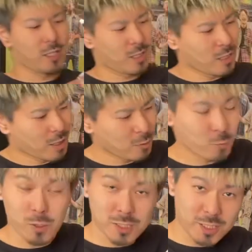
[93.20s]
あ
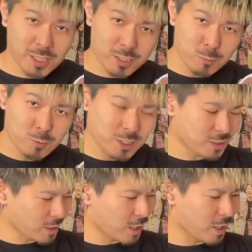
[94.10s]
のお気づきかと思うんで
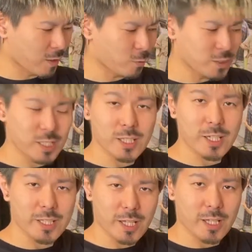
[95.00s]
すがこちらだ
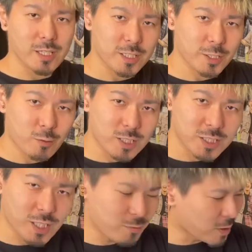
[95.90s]
けね色が
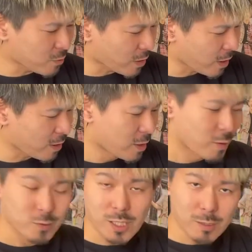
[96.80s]
違うんですよね
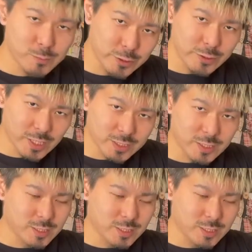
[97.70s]
こちらはブルーです